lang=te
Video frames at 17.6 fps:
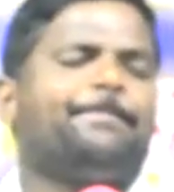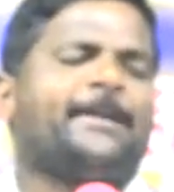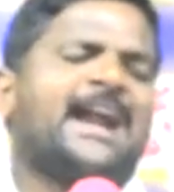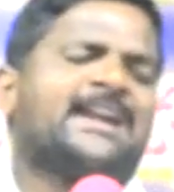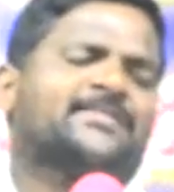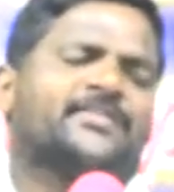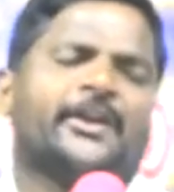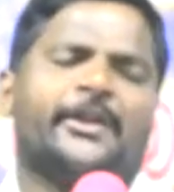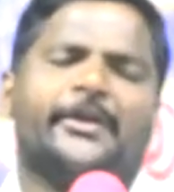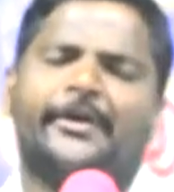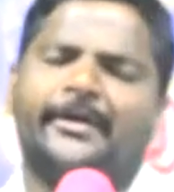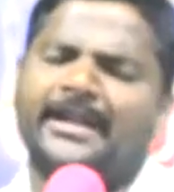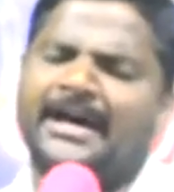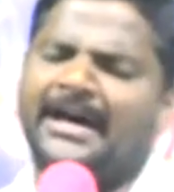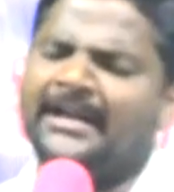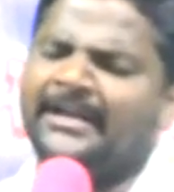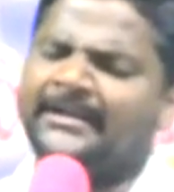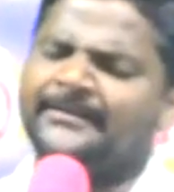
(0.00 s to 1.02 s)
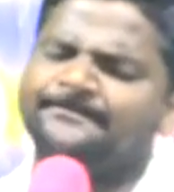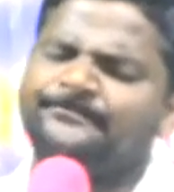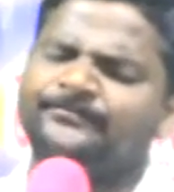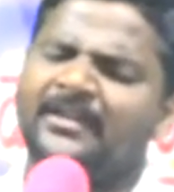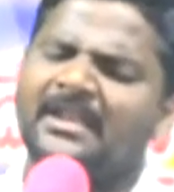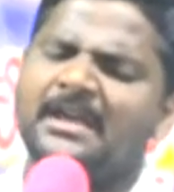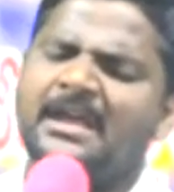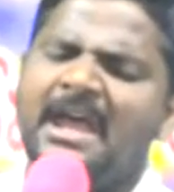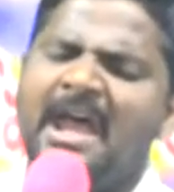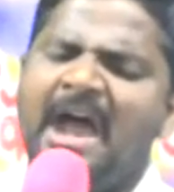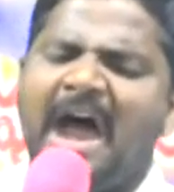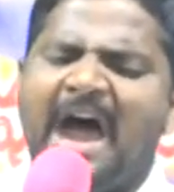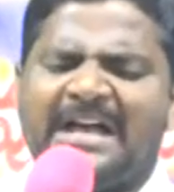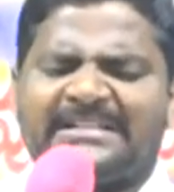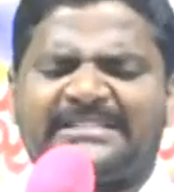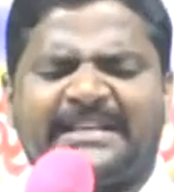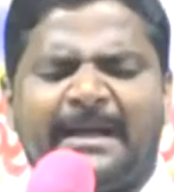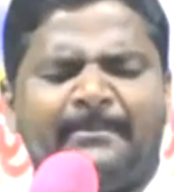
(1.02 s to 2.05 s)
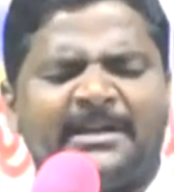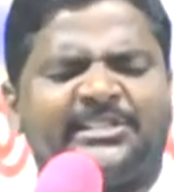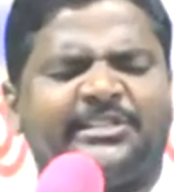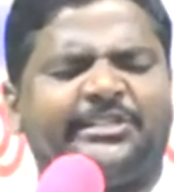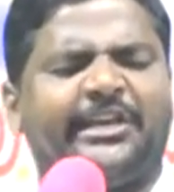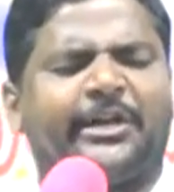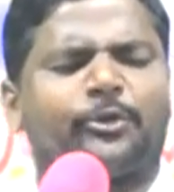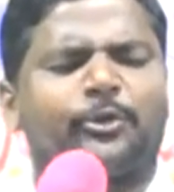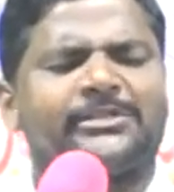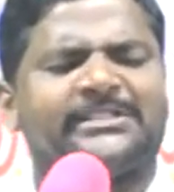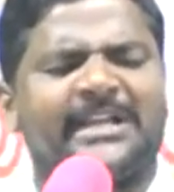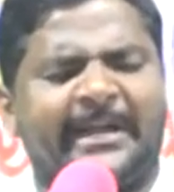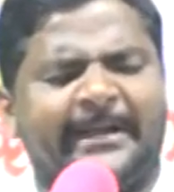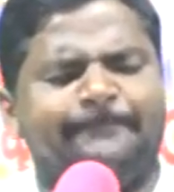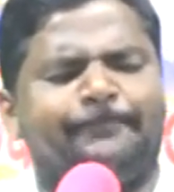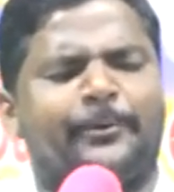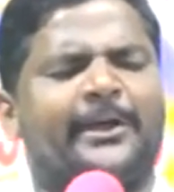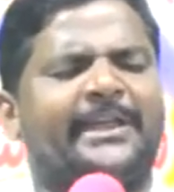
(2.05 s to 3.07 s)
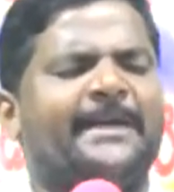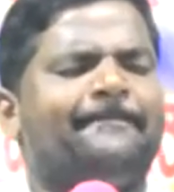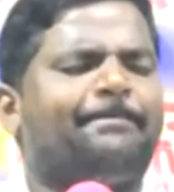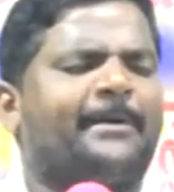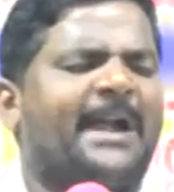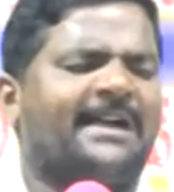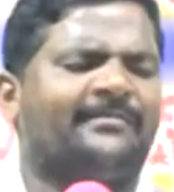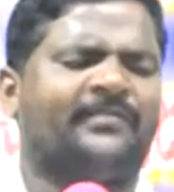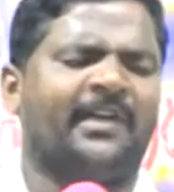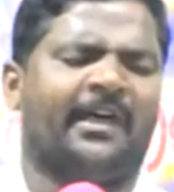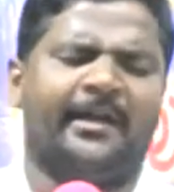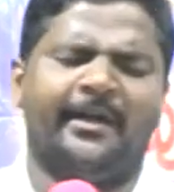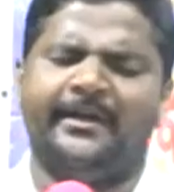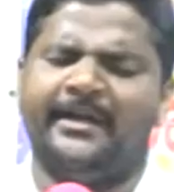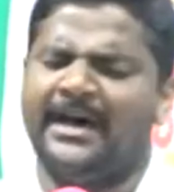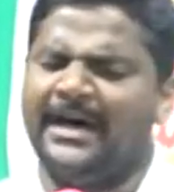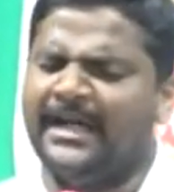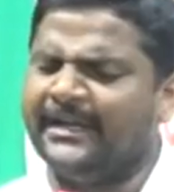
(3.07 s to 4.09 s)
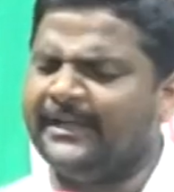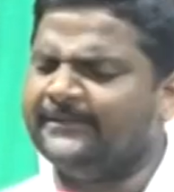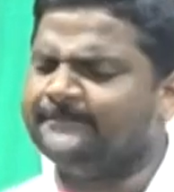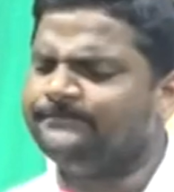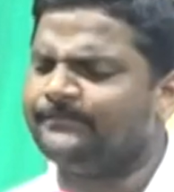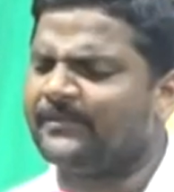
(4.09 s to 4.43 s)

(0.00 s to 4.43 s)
ప్రార్థన ఉండాలి ఆ సమస్యకు సరిపోయే ప్రార్థన ఉండాలి